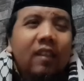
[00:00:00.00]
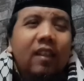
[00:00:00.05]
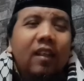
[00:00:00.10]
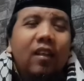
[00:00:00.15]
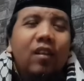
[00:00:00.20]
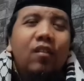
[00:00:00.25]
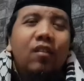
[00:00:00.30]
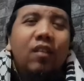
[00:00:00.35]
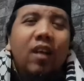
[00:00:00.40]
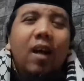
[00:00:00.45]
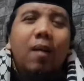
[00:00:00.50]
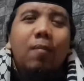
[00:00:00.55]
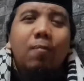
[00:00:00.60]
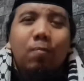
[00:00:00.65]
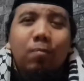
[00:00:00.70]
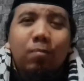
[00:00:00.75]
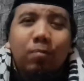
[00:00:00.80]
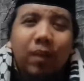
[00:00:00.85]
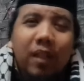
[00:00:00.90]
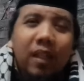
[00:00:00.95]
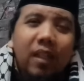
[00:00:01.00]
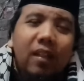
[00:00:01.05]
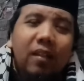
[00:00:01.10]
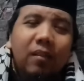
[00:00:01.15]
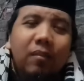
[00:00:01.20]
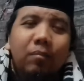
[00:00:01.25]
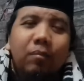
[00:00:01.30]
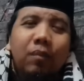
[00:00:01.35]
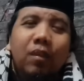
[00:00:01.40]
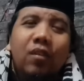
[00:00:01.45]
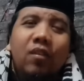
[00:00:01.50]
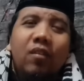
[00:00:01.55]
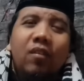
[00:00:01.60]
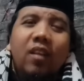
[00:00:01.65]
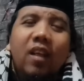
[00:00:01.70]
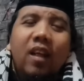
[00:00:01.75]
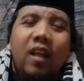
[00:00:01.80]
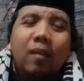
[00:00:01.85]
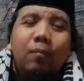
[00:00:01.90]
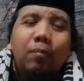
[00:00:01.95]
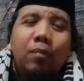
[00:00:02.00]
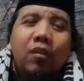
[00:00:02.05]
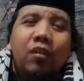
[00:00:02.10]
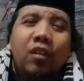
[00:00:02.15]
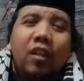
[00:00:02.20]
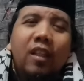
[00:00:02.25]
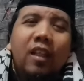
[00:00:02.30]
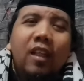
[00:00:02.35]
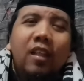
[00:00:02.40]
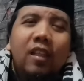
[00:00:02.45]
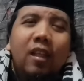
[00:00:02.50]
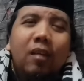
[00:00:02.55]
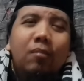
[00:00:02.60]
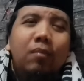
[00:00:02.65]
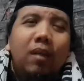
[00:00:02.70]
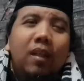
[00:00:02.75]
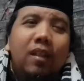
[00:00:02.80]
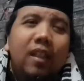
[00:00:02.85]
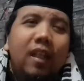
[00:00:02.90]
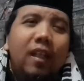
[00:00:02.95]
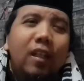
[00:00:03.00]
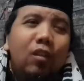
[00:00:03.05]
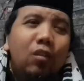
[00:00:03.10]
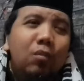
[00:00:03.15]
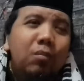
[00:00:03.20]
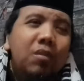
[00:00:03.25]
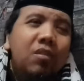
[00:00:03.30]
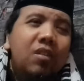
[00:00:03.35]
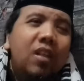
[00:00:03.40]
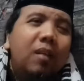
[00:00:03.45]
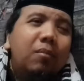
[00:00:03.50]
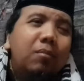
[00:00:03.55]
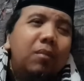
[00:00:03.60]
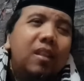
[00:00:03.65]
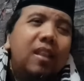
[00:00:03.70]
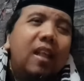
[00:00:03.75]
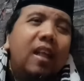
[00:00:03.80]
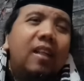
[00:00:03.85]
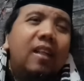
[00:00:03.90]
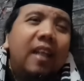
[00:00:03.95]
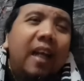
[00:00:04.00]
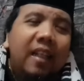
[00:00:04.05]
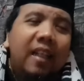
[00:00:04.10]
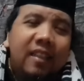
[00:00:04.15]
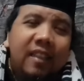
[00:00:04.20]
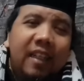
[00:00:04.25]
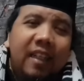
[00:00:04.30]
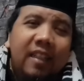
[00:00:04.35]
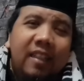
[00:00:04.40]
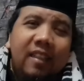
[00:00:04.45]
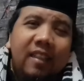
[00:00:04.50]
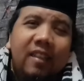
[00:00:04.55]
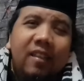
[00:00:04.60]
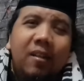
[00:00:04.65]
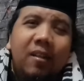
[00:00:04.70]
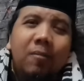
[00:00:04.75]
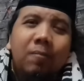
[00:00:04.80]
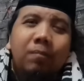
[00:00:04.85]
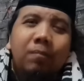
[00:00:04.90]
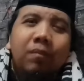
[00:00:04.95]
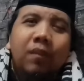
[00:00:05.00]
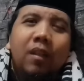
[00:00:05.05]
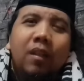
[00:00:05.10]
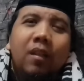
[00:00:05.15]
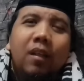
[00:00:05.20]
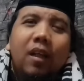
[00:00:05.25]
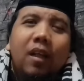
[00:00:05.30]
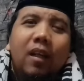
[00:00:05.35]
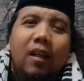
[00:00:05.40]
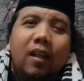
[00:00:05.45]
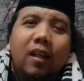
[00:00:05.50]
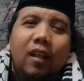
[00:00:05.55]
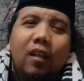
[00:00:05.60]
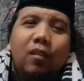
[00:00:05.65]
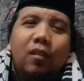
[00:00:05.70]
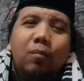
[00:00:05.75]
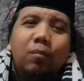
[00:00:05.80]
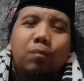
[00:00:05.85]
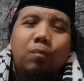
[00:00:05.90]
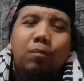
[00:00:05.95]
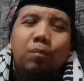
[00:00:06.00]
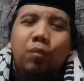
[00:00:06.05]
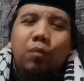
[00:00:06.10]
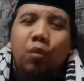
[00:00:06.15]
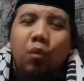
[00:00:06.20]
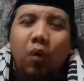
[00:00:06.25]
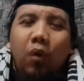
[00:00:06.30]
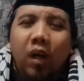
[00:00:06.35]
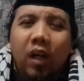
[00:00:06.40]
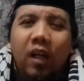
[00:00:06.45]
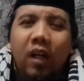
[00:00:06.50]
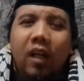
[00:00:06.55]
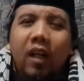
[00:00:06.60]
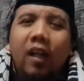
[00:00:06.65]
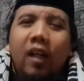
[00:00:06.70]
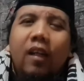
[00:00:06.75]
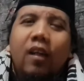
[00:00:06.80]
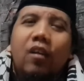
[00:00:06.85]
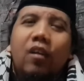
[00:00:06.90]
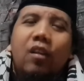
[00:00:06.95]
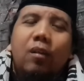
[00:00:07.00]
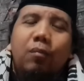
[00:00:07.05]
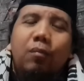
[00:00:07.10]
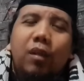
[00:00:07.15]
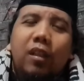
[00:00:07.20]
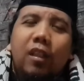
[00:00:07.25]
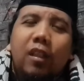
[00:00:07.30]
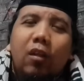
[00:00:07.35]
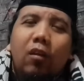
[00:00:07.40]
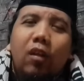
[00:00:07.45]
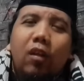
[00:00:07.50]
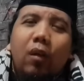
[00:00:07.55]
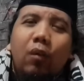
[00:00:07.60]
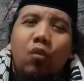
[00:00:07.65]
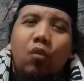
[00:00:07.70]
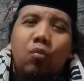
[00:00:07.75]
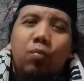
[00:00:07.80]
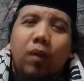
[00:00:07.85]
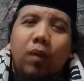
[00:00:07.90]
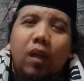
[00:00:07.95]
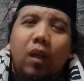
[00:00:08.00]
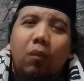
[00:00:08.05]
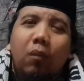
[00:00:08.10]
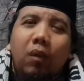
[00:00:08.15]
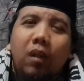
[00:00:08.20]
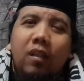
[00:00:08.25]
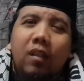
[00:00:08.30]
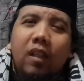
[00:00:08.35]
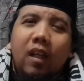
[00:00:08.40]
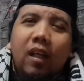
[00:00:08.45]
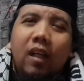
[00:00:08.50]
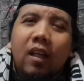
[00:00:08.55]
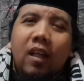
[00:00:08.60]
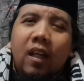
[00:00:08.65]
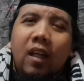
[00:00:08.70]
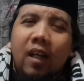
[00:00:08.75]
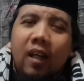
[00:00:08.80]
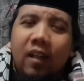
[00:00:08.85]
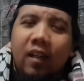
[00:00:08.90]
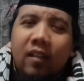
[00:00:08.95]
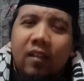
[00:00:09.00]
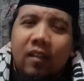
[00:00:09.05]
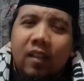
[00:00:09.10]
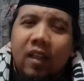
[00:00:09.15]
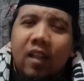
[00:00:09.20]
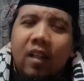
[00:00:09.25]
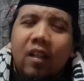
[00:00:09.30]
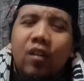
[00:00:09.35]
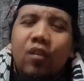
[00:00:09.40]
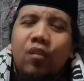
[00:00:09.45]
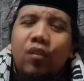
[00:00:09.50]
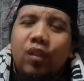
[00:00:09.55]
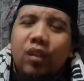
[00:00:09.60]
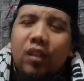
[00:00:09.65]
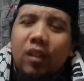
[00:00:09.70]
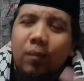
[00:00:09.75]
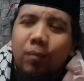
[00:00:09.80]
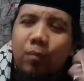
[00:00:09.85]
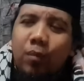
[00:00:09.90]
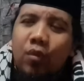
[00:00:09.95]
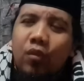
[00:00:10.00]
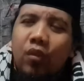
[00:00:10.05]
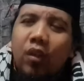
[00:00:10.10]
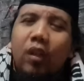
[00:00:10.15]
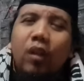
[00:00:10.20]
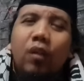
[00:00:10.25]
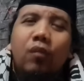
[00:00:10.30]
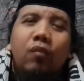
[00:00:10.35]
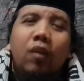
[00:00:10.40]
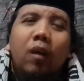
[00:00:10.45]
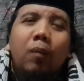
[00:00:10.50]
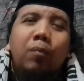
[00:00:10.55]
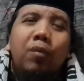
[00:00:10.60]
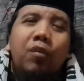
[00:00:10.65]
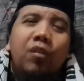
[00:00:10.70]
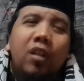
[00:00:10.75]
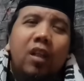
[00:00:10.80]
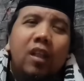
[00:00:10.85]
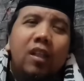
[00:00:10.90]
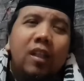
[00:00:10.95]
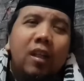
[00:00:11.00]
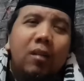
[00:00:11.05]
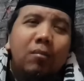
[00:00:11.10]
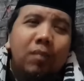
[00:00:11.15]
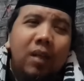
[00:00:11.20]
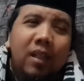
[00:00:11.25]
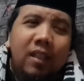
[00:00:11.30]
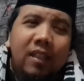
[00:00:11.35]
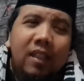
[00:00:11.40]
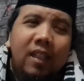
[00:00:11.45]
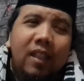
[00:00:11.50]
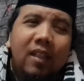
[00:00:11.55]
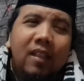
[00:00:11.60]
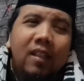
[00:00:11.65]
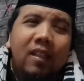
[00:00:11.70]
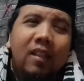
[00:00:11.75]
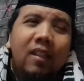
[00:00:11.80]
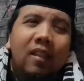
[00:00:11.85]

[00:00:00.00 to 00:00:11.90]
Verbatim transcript: Jadi sampai bisa persenan yang banyak itu bisa minta diajari agar doa agar diberikan oleh Allah Subhanahu wa taala harta sehingga bisa infak persenan yang banyak.